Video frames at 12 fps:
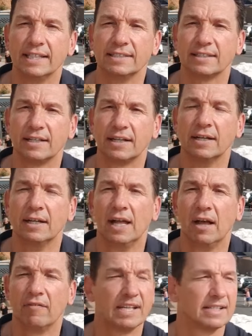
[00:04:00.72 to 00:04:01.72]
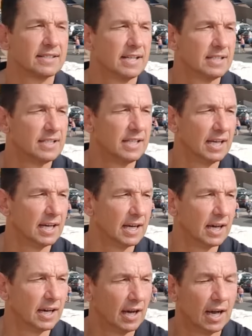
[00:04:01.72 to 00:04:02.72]
der Insel. Wir sind
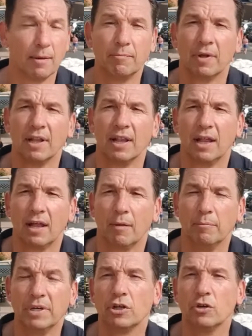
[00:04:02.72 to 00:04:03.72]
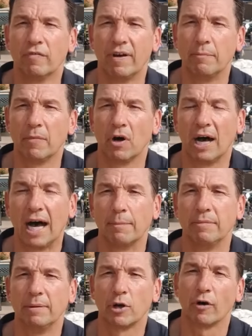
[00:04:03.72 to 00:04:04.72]
hier ähm, Mitte November,
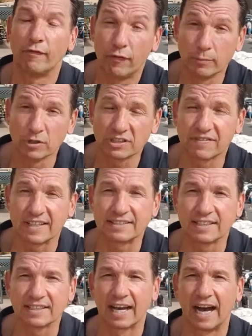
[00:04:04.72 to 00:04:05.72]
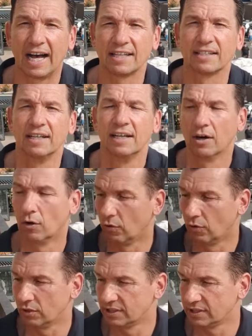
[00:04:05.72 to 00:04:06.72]
haben immer noch 25 Grad
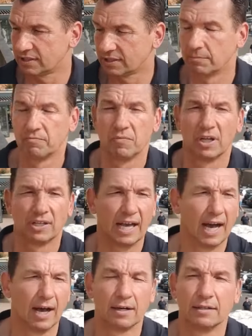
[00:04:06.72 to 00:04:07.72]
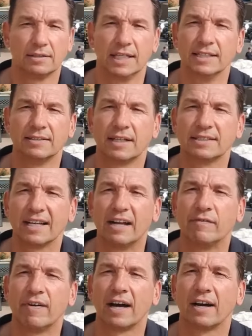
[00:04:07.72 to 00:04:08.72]
und ja, die Insel ist
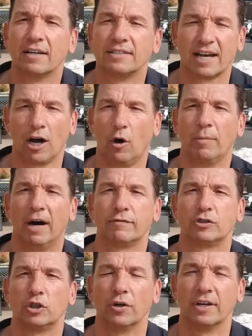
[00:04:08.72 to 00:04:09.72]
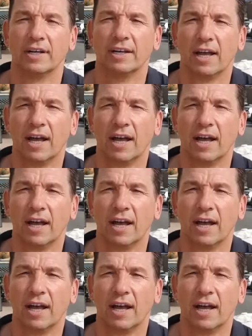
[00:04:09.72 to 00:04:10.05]
einfach traumhaft schön.